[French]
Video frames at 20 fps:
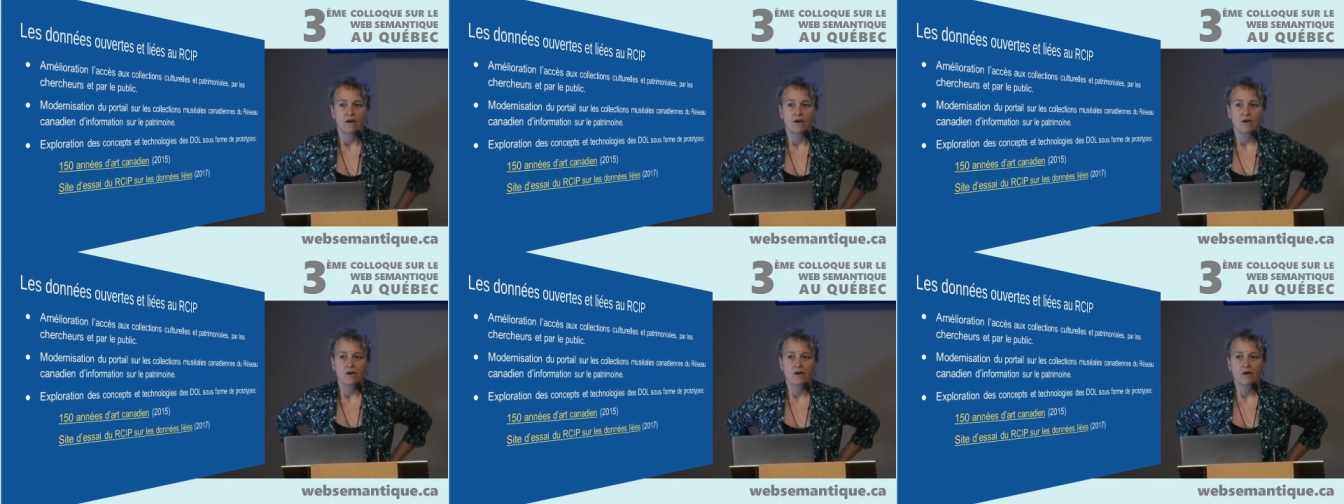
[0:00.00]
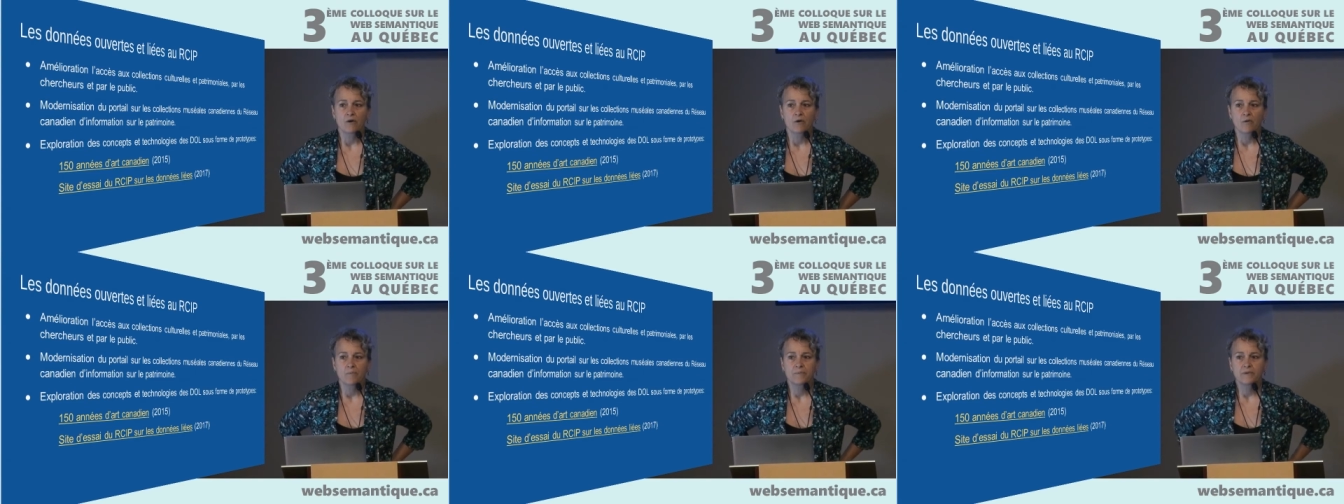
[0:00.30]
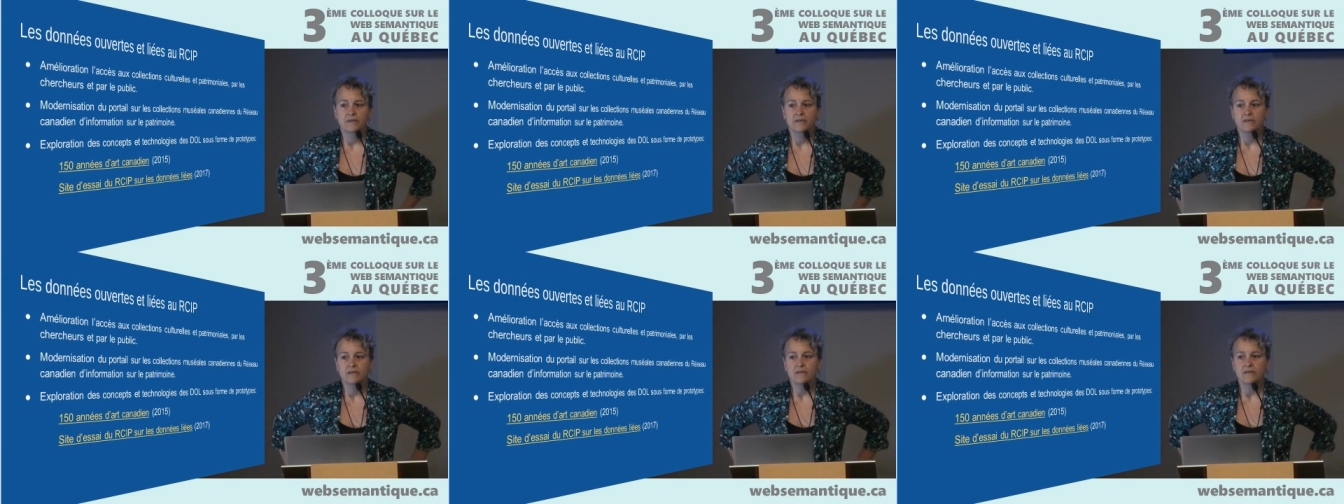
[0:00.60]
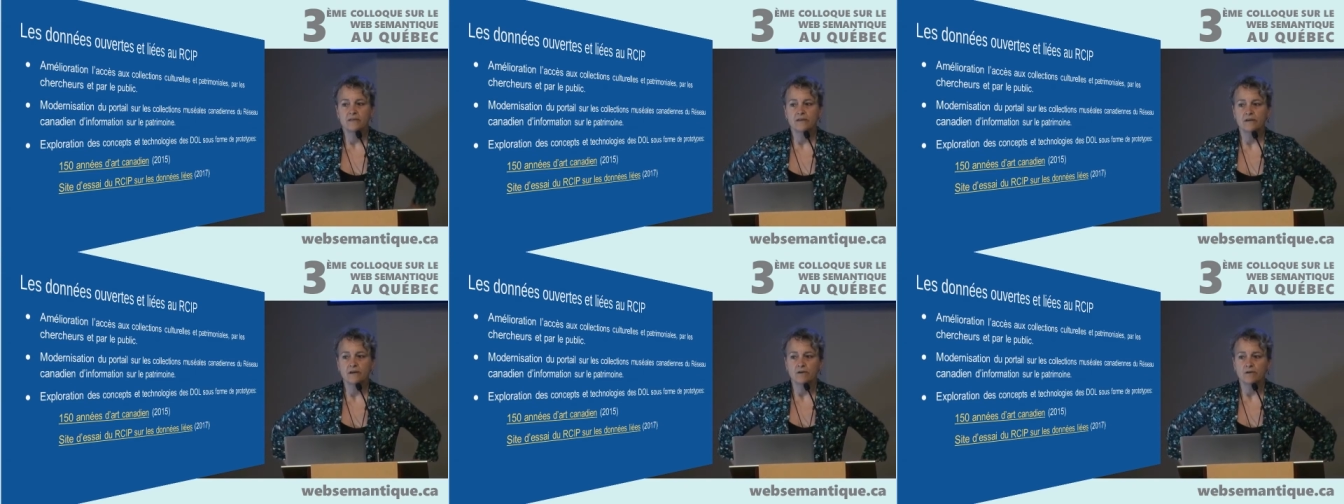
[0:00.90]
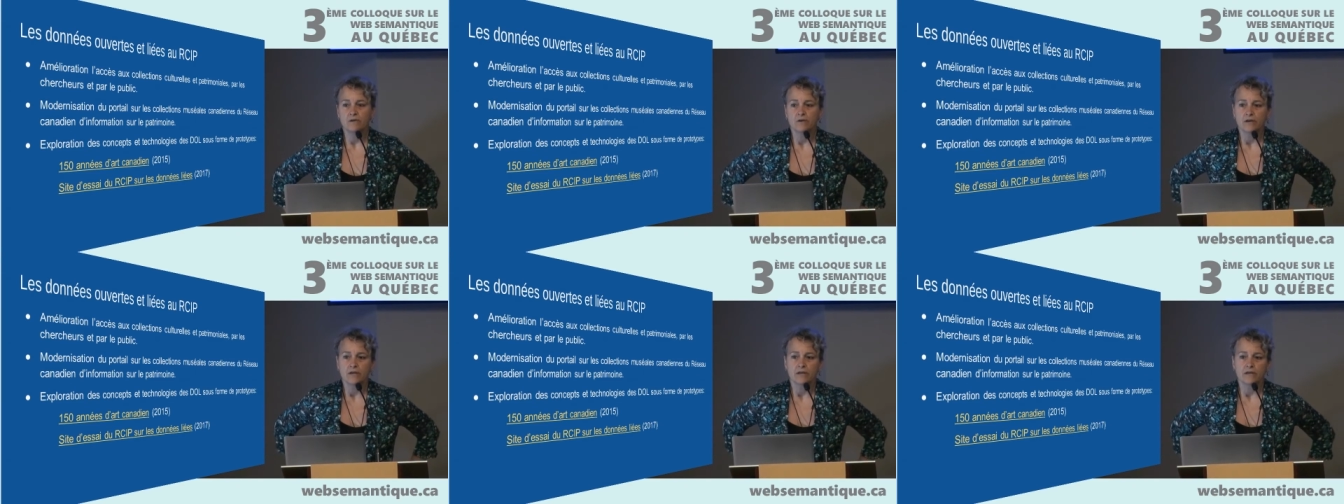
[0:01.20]
Euh, qui
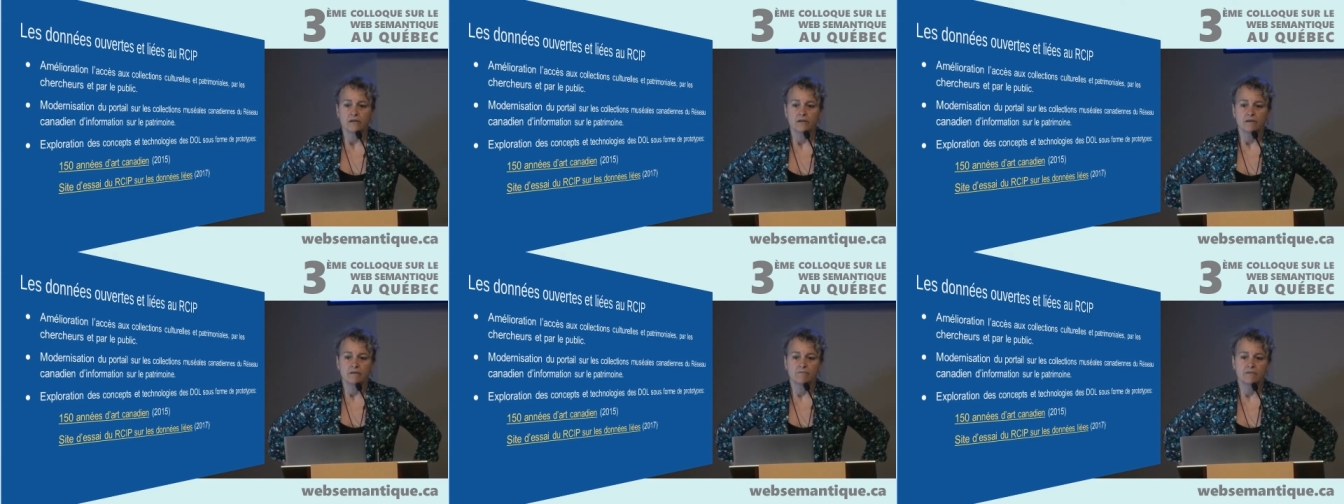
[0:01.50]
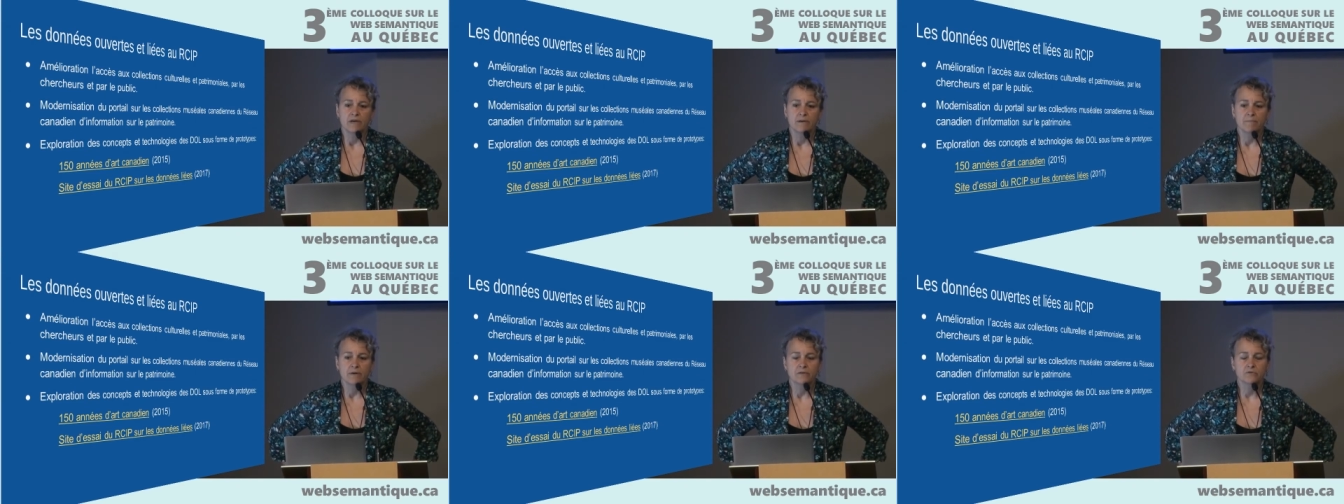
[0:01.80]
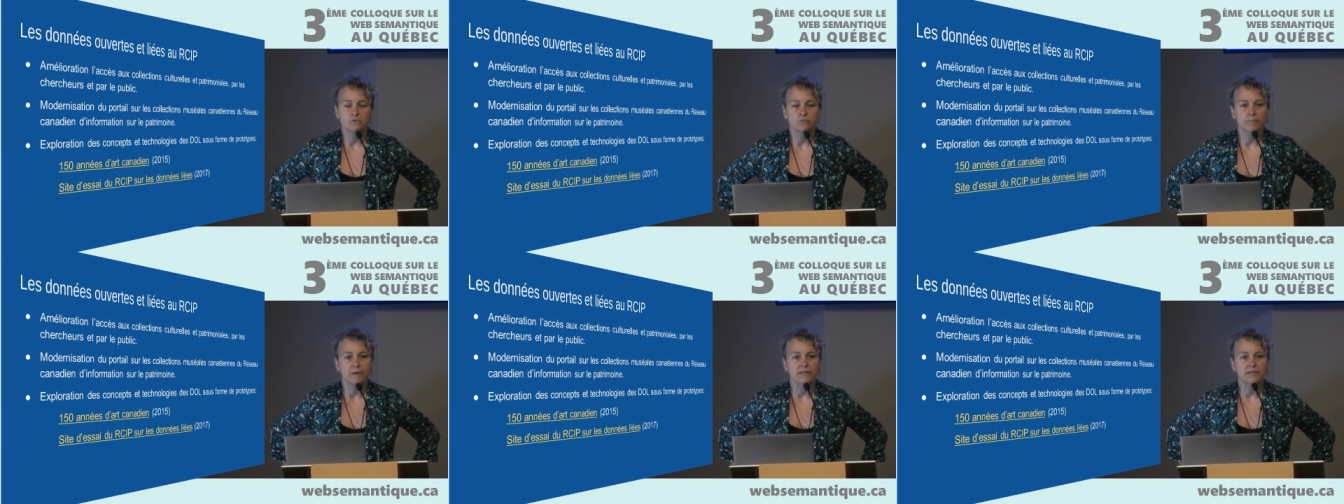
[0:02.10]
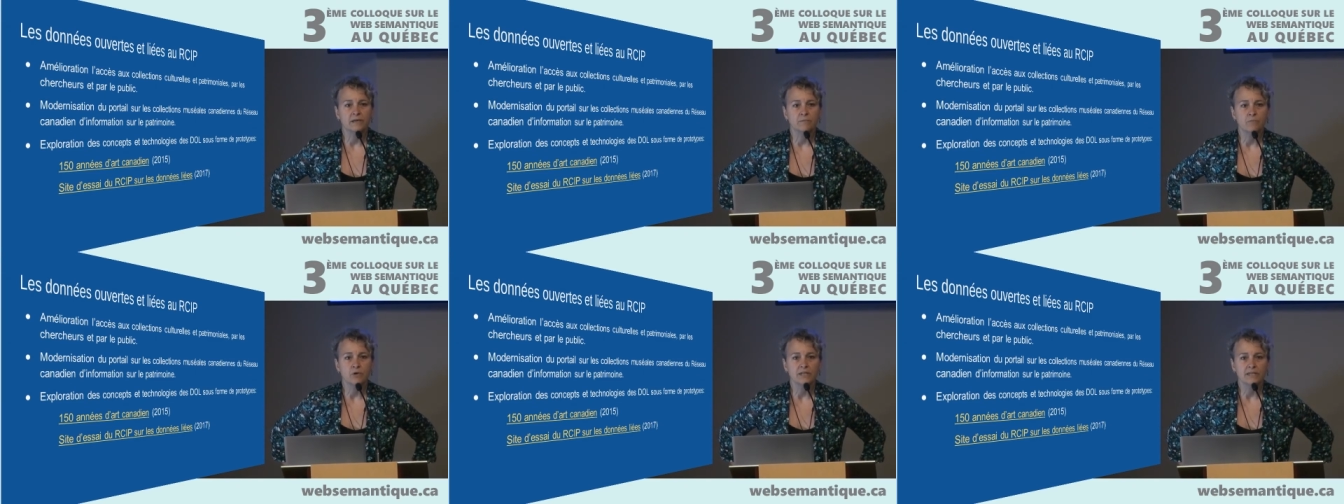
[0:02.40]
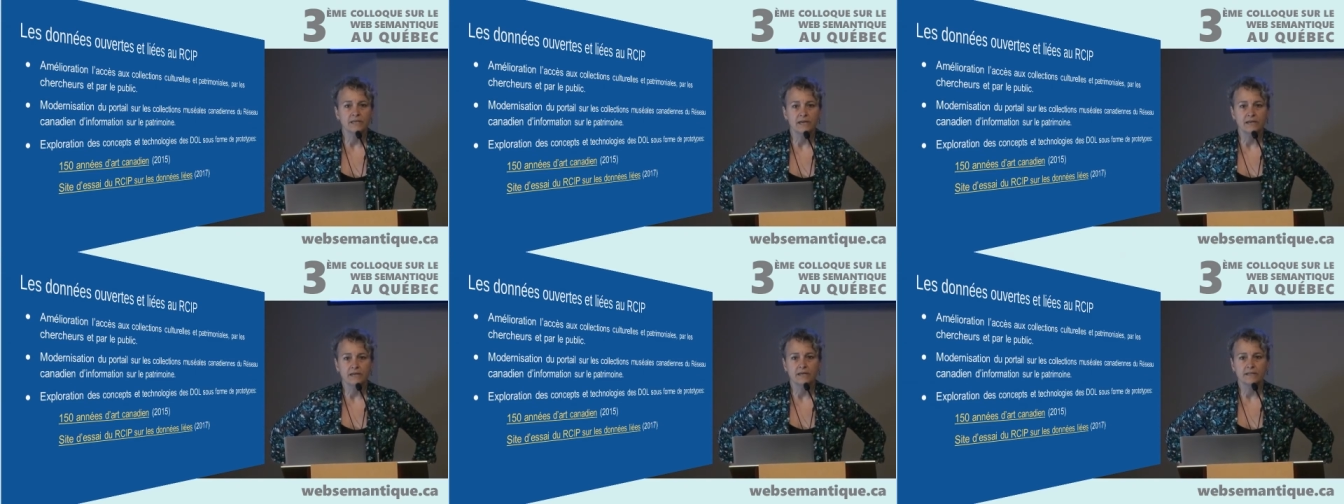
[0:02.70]
euh, est évidemment sous
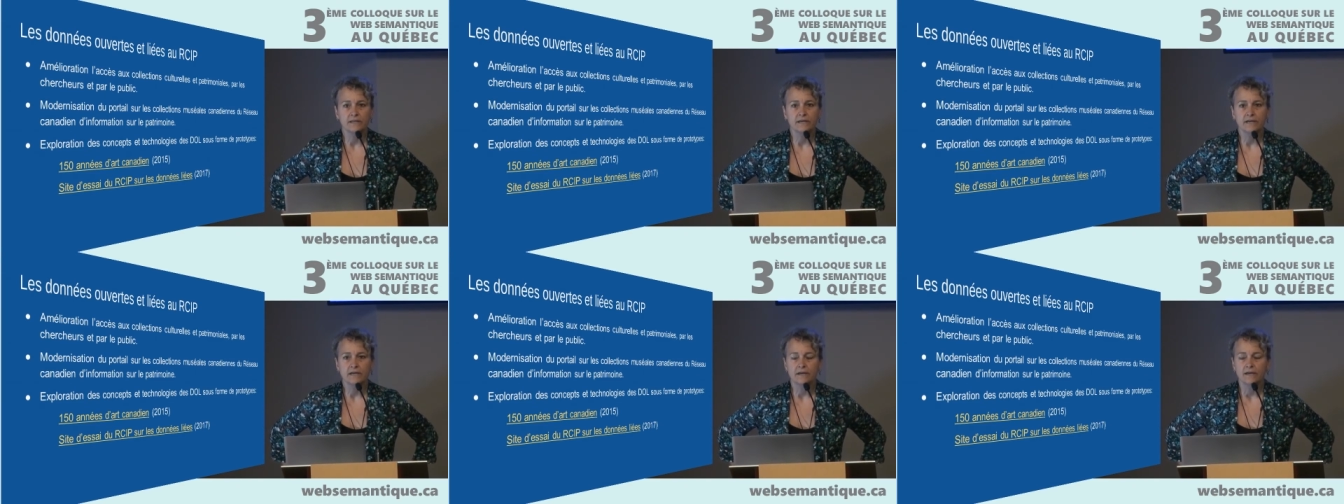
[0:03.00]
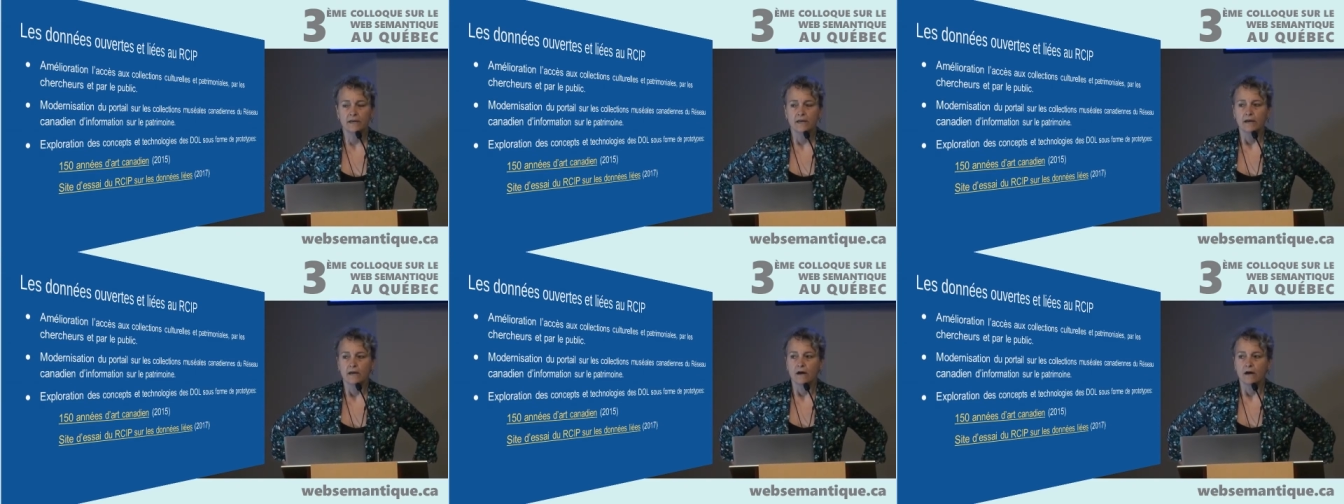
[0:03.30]
Patrimoine Canada.